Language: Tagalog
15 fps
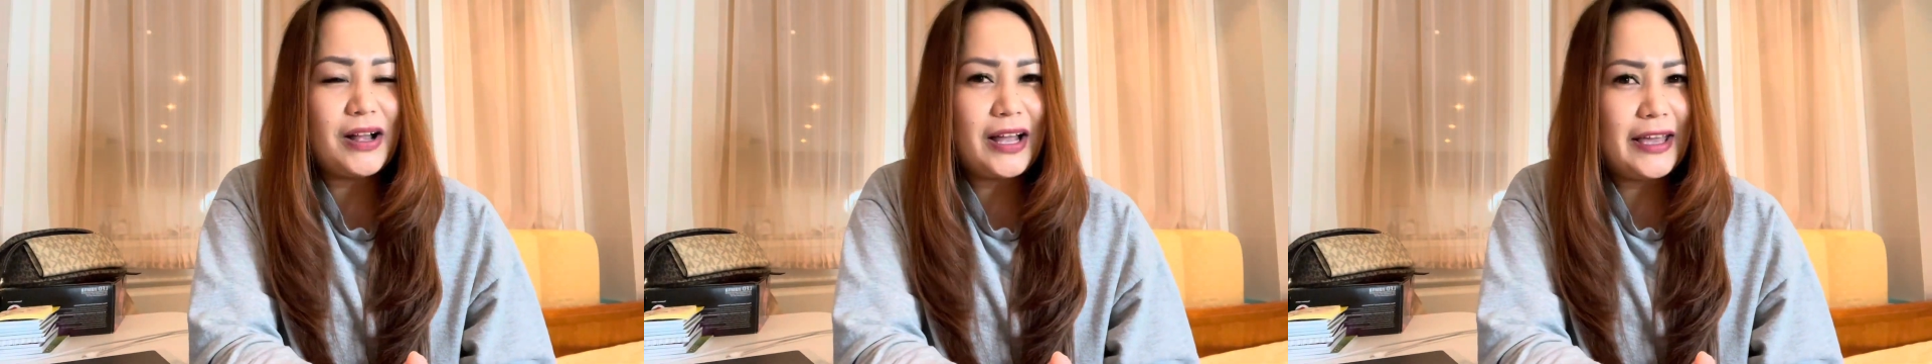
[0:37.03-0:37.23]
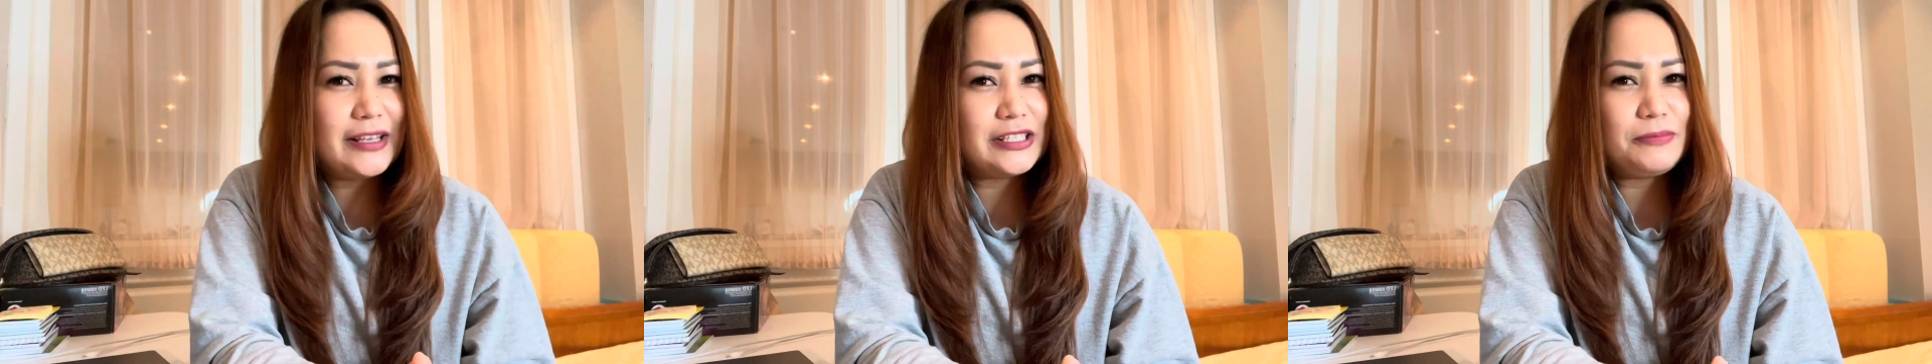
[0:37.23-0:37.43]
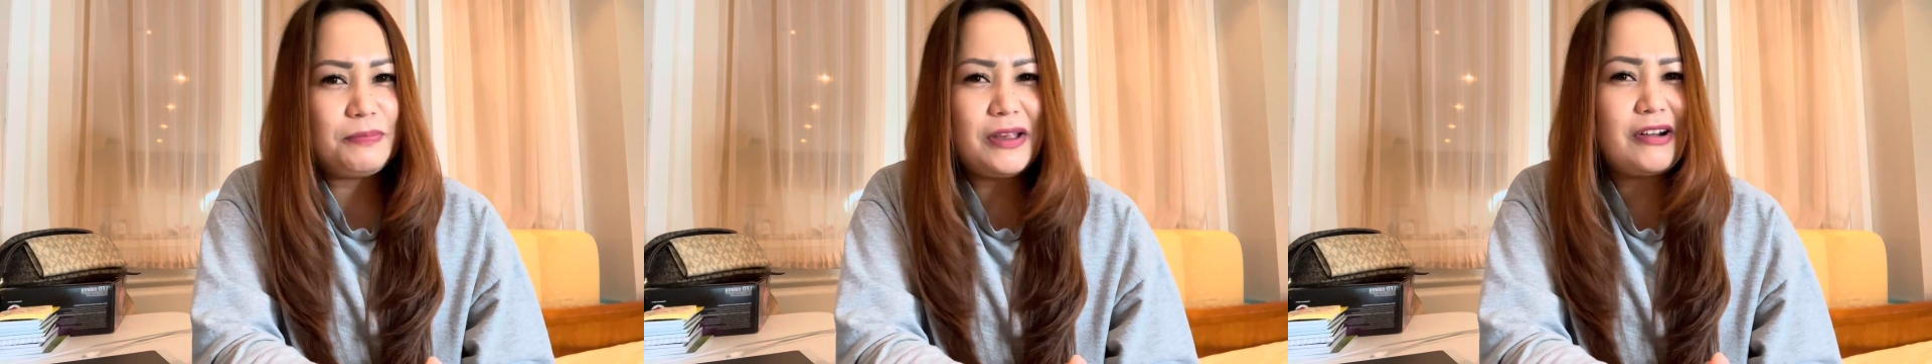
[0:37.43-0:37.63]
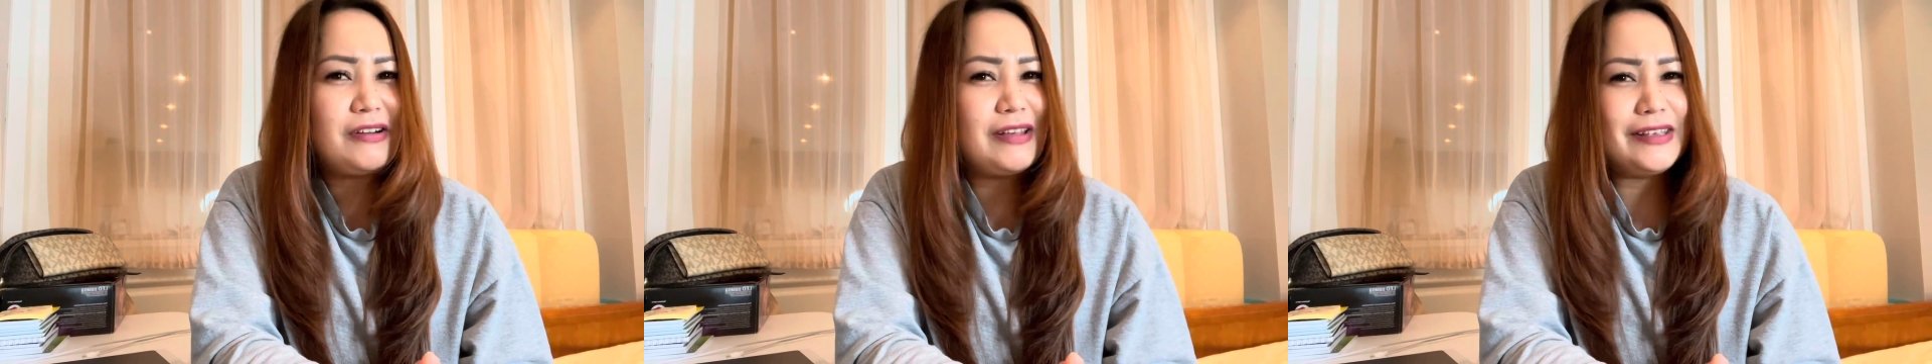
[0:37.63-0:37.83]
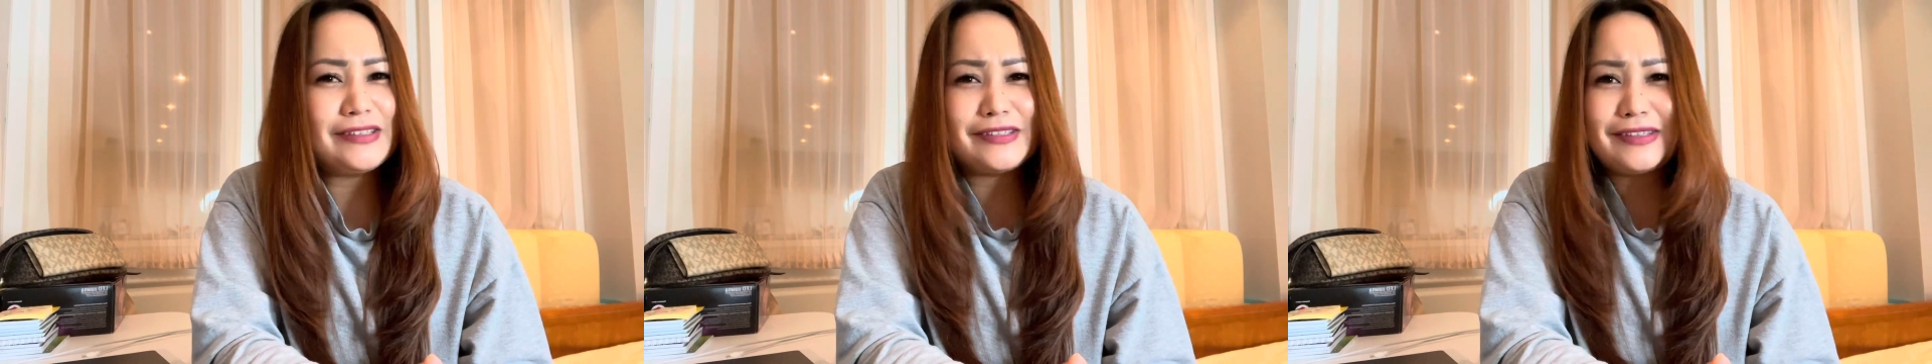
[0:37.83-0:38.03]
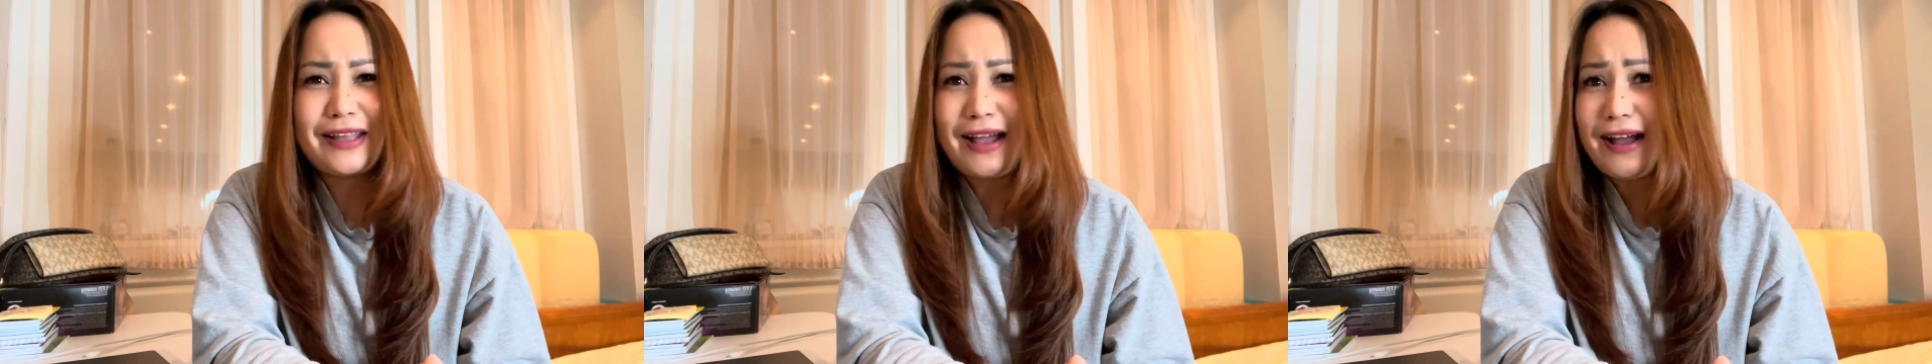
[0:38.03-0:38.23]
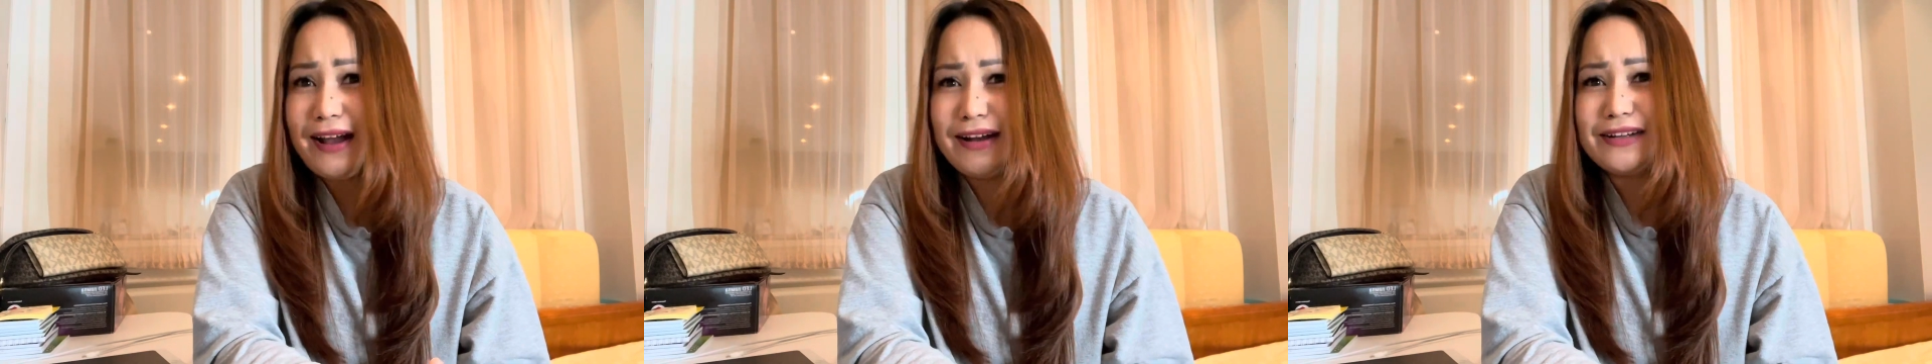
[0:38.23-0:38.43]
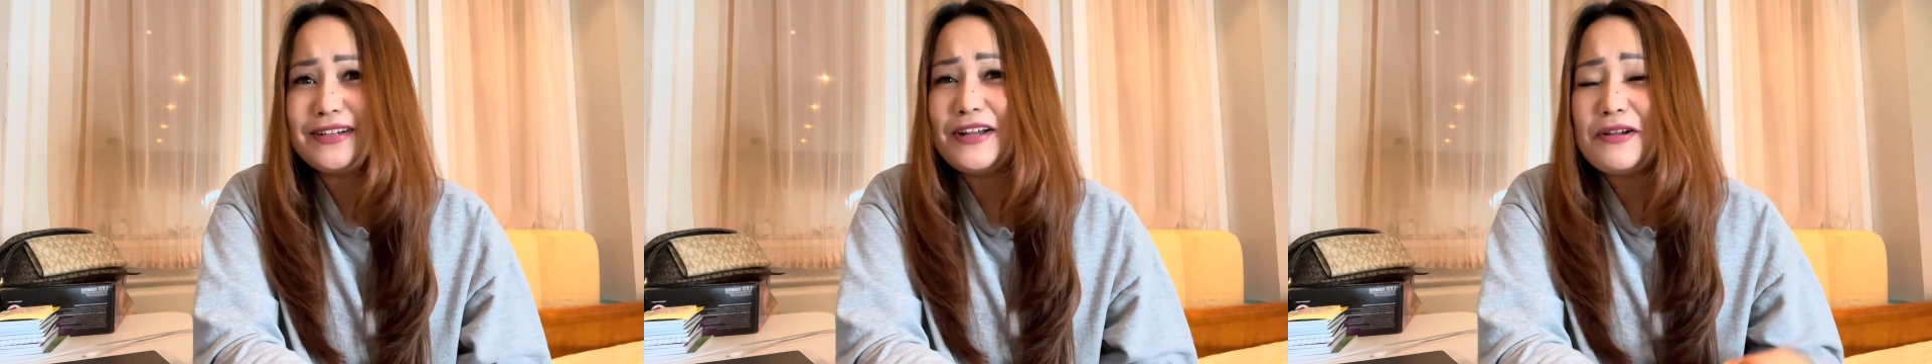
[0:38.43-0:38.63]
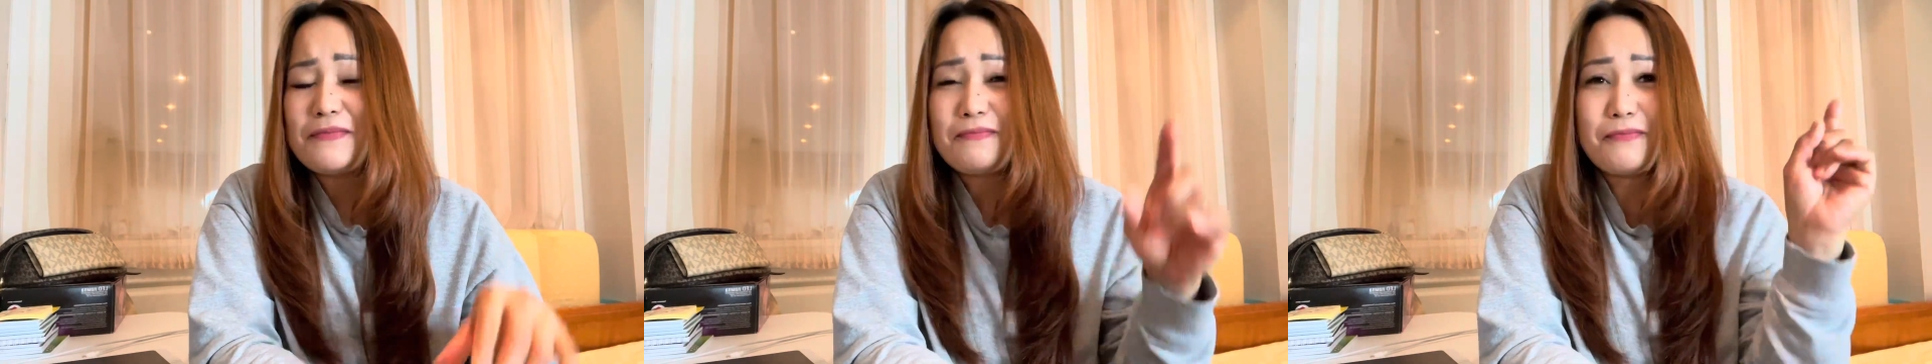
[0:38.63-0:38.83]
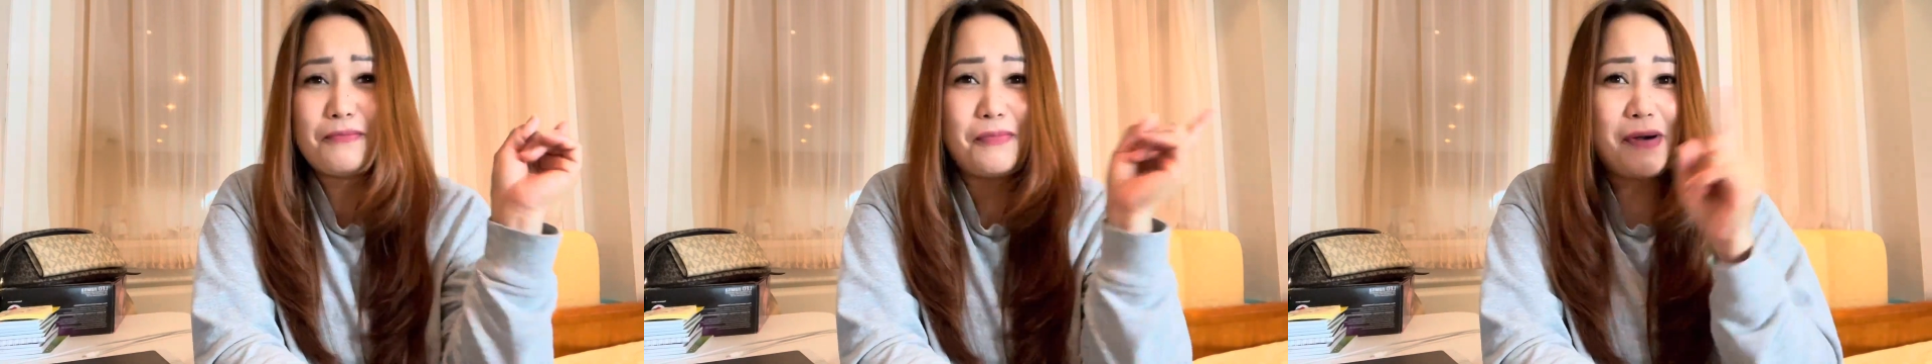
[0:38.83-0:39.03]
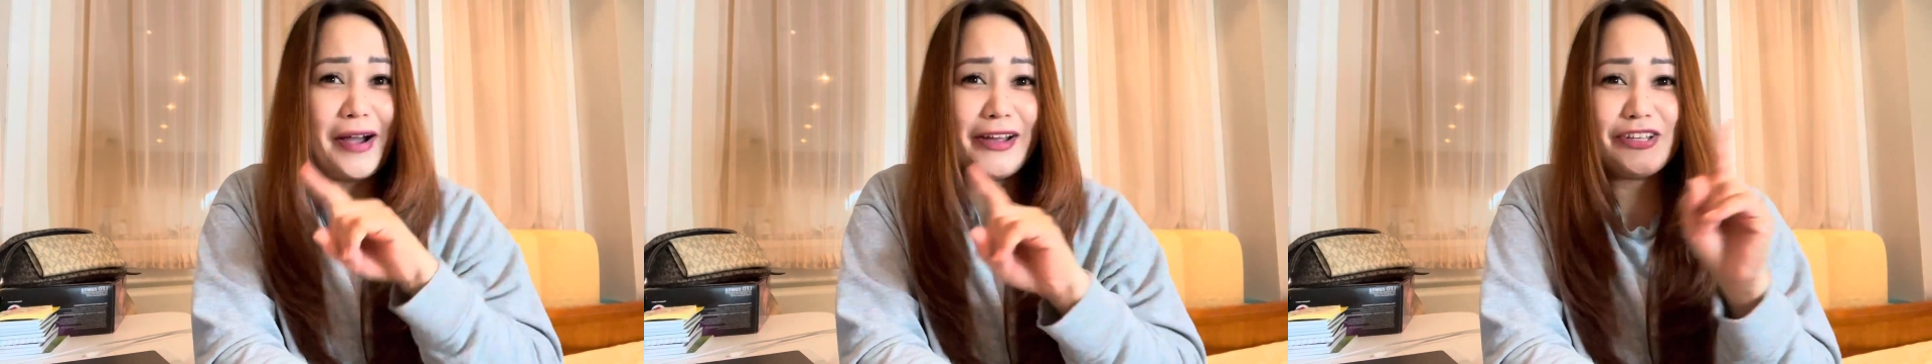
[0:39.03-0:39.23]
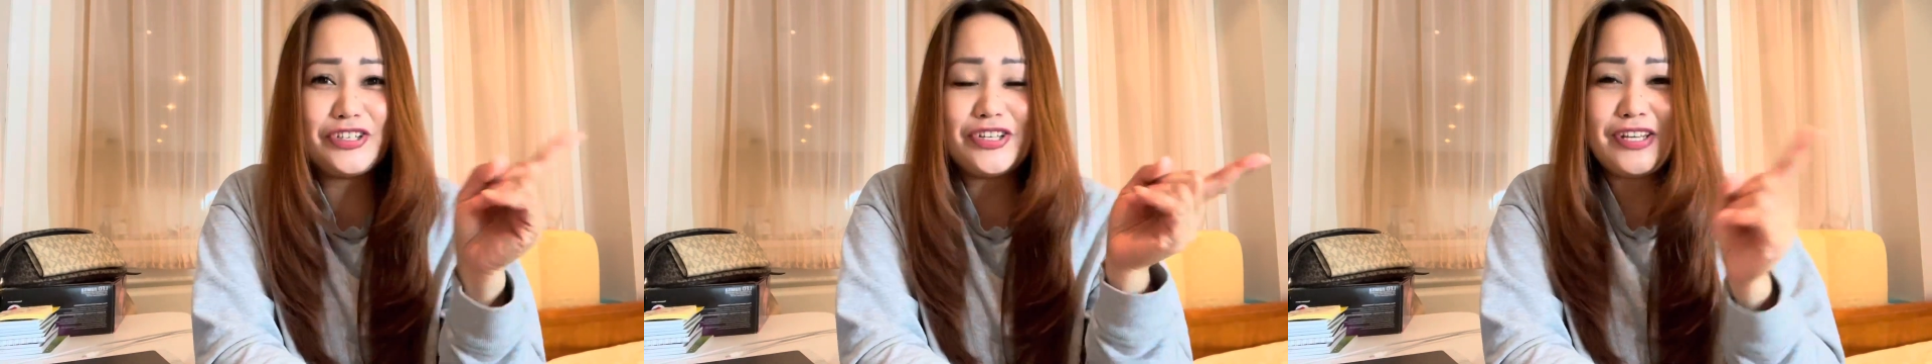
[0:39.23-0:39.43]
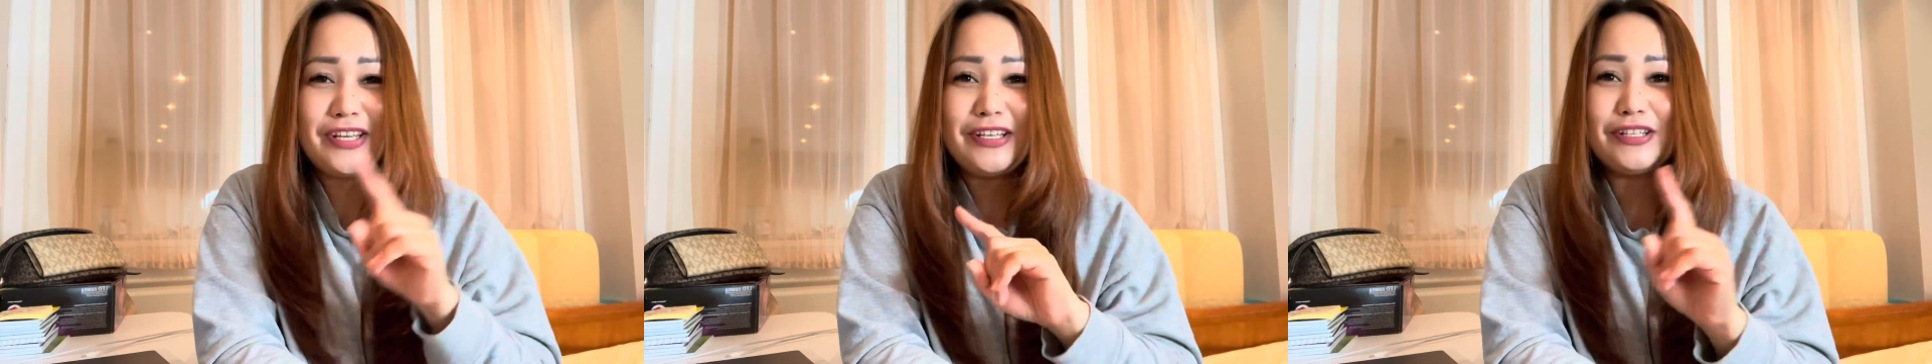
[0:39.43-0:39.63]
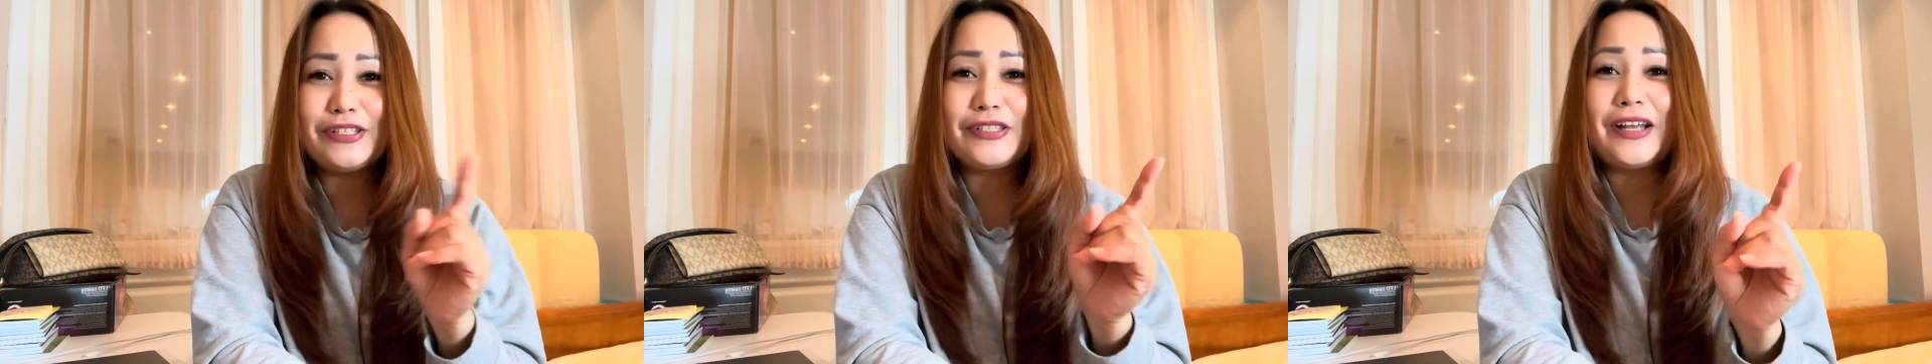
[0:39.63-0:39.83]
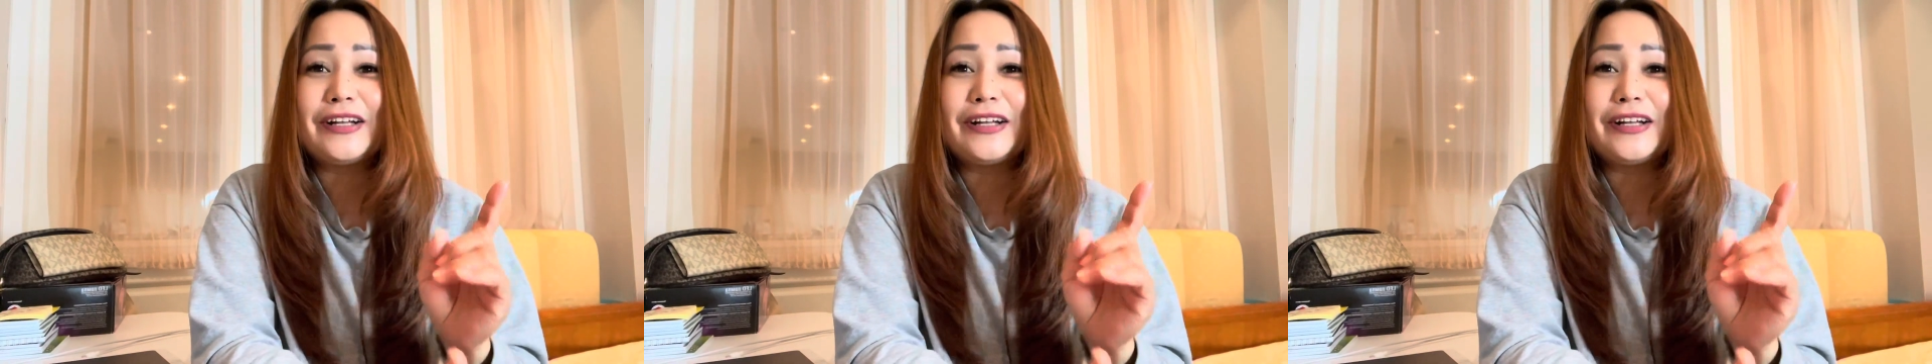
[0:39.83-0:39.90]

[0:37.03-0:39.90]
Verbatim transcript: maka-experience ng bashings.